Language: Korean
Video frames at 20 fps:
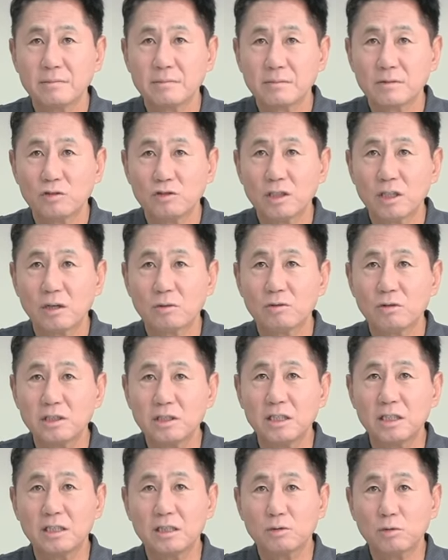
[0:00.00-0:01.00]
주지 않고
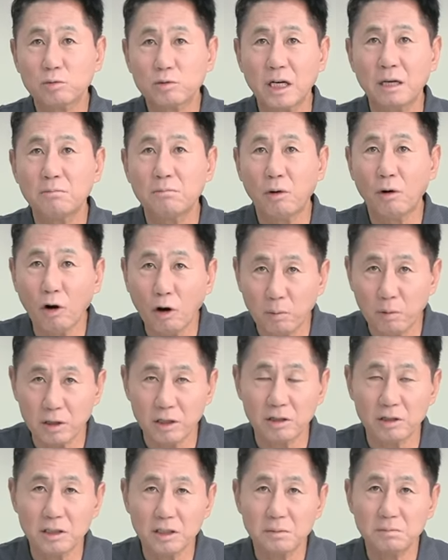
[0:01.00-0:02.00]
지네들이 속딱
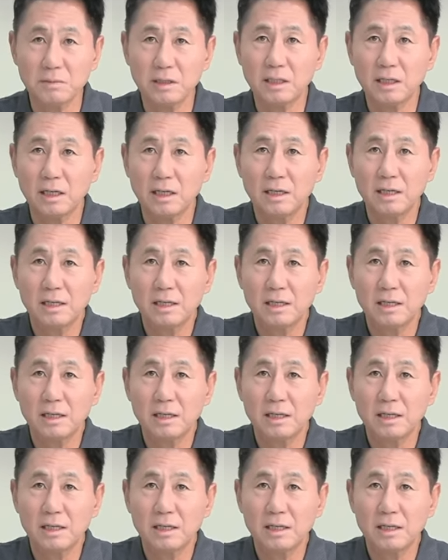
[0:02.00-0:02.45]
먹어버린 것입니다.